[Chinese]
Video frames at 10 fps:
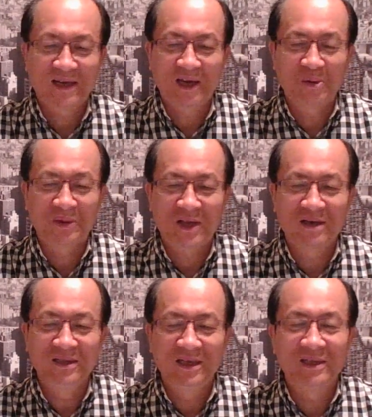还有
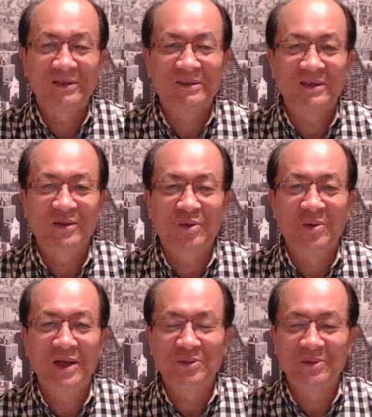当地的这个公
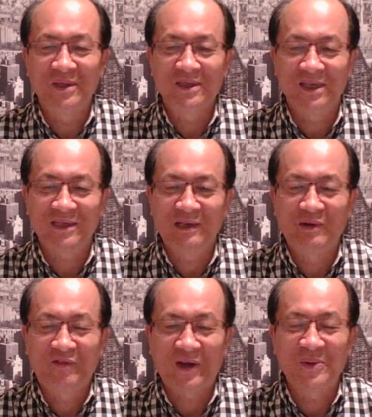安局、检察
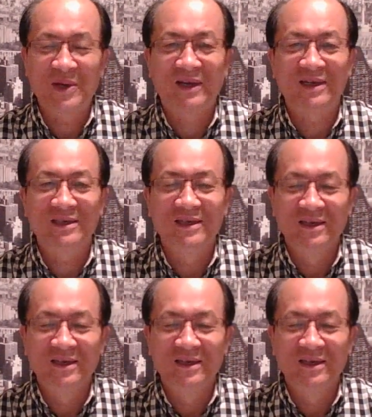院、法院啊，